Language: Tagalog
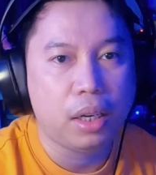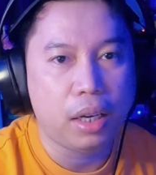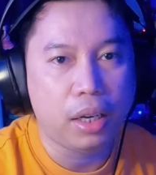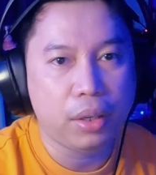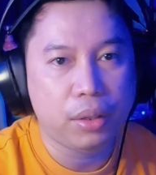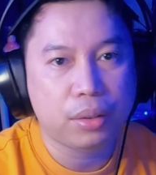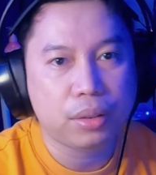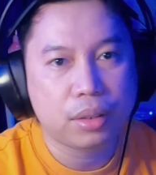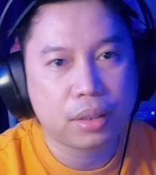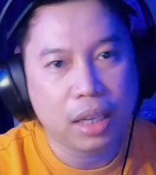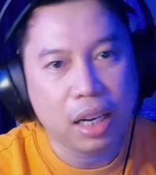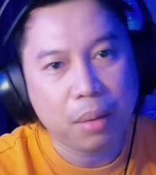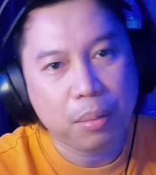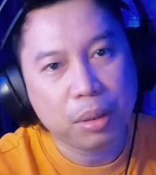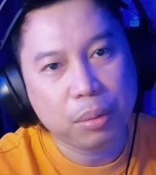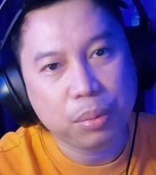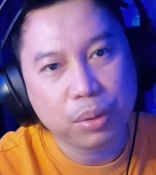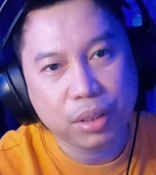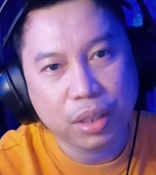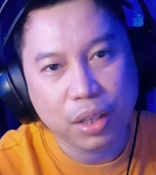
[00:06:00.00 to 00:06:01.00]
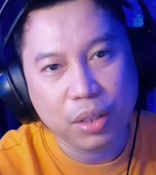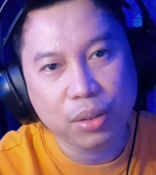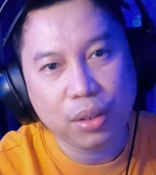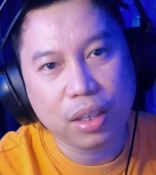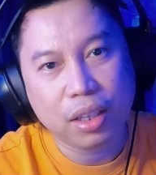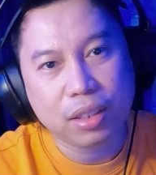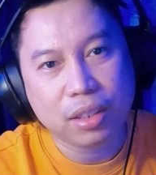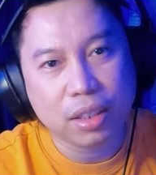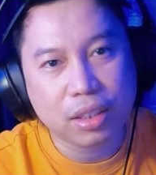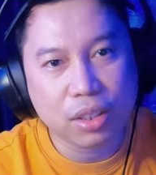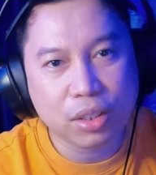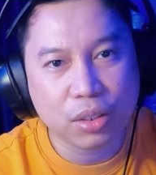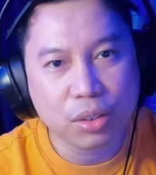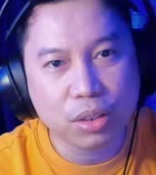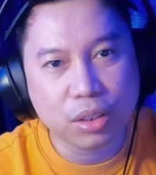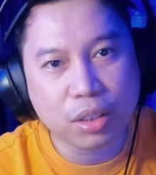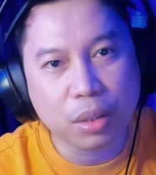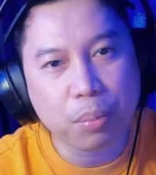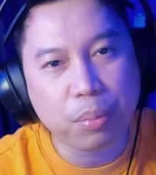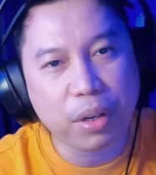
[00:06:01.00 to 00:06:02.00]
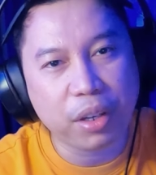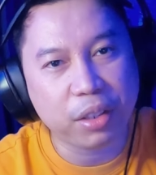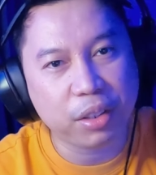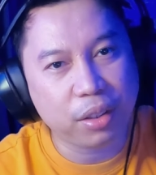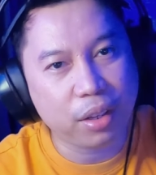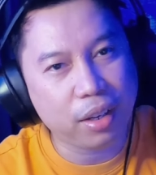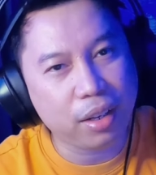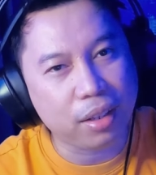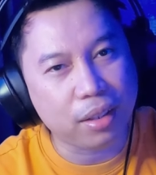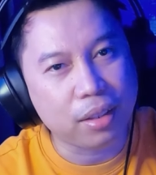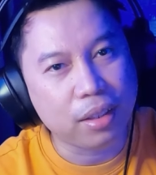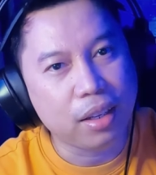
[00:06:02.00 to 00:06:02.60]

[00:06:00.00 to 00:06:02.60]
Ayun, salamat po sa inyo lahat sa sunod sa part 3.